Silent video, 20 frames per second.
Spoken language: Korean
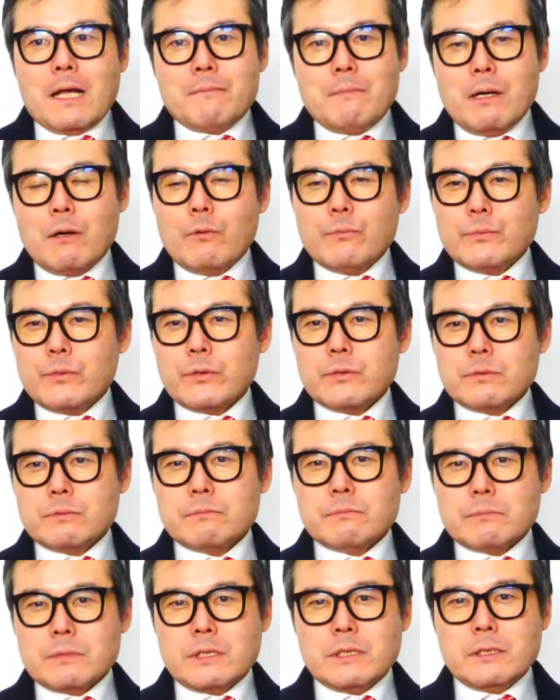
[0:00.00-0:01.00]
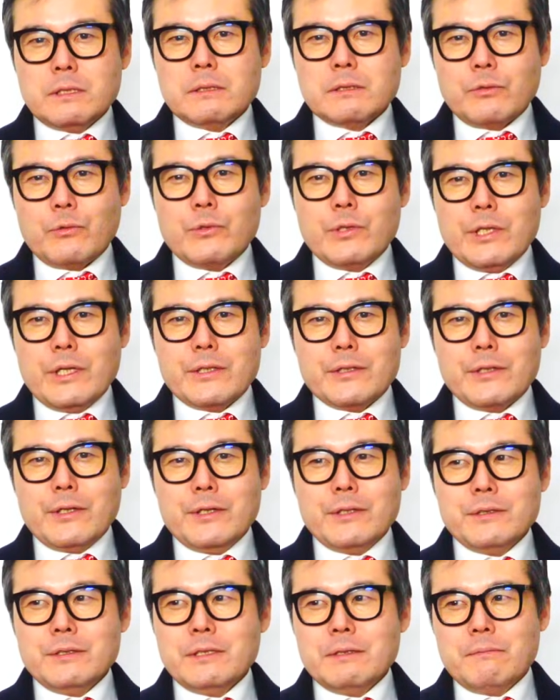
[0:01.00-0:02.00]
막 엄청 그
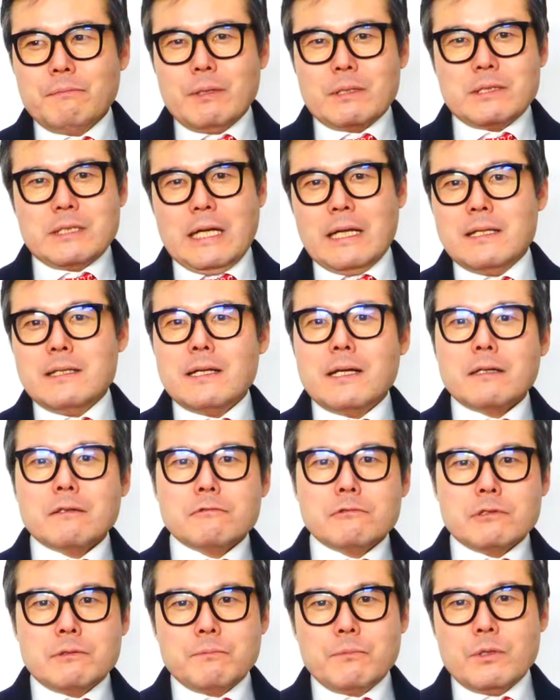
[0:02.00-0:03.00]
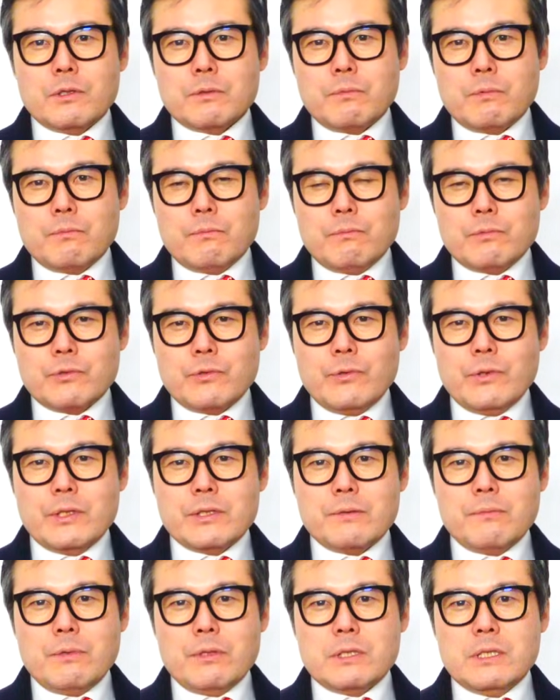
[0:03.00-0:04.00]
소위에서 막 잘나고 뭐
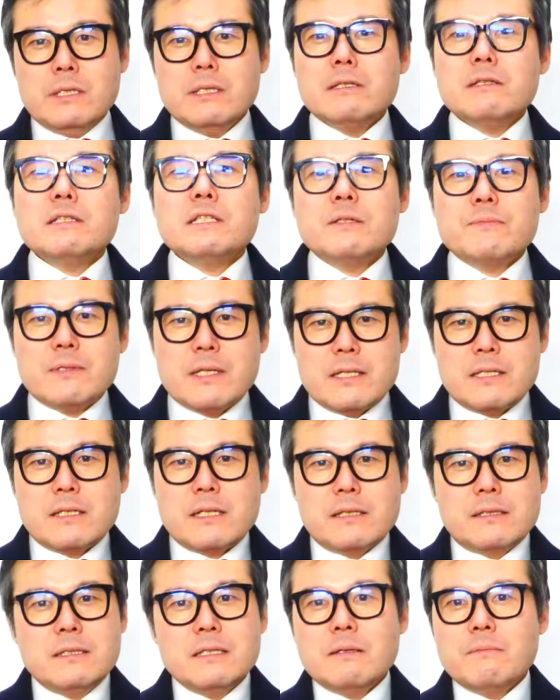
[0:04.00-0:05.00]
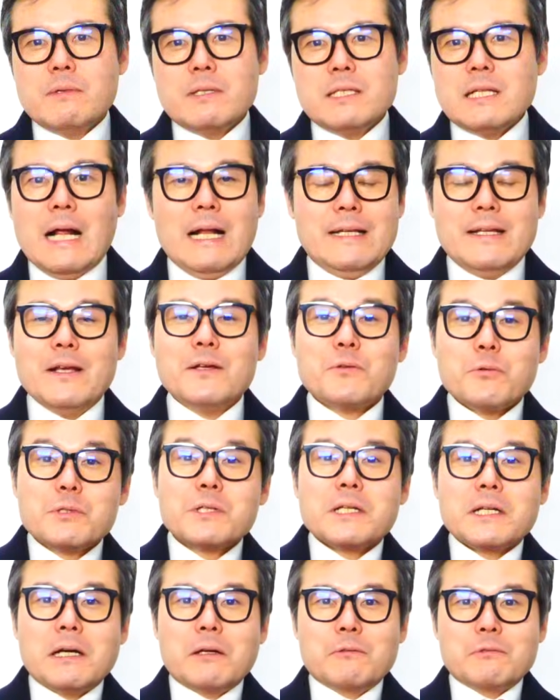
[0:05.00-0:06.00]
소위에서 뭐 있는 집 자식 같은 이미지는 아니에요.
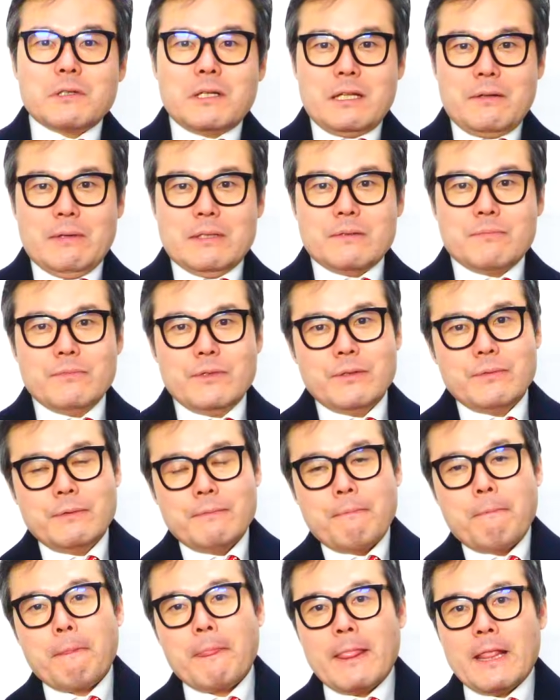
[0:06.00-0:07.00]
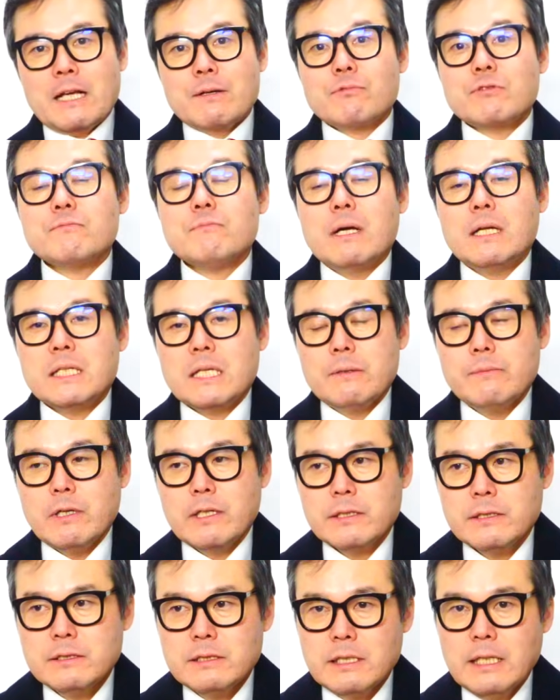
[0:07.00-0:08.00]
솔직히 까놓고 얘기 말습니다요그 무슨
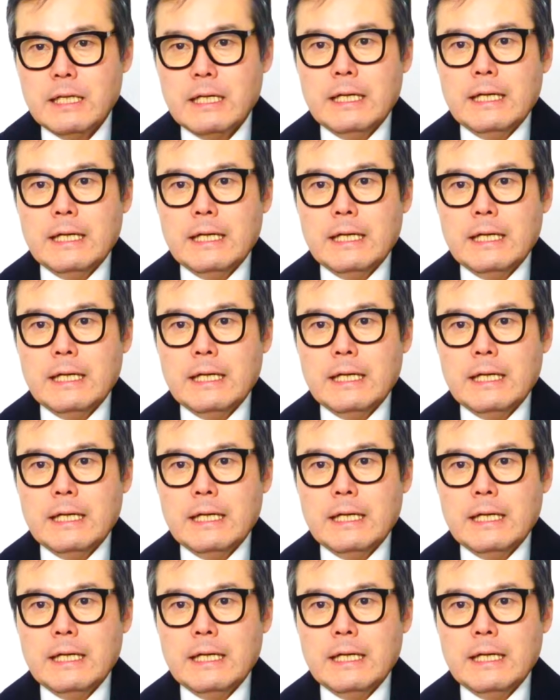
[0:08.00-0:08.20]
말이냐면